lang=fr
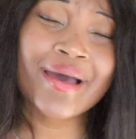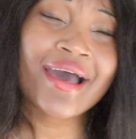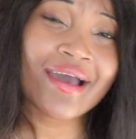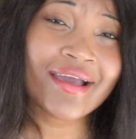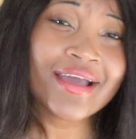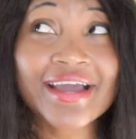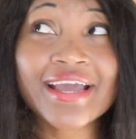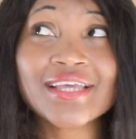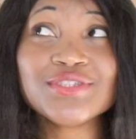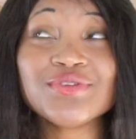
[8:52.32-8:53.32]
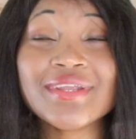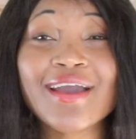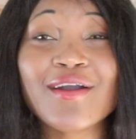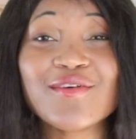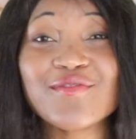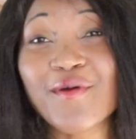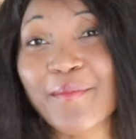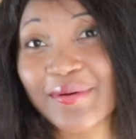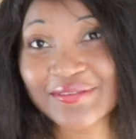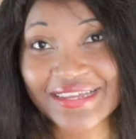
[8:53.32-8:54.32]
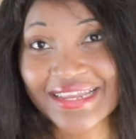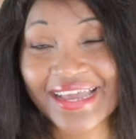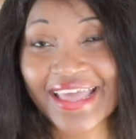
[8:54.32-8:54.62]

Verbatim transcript: part, réduit l'inconfort pendant les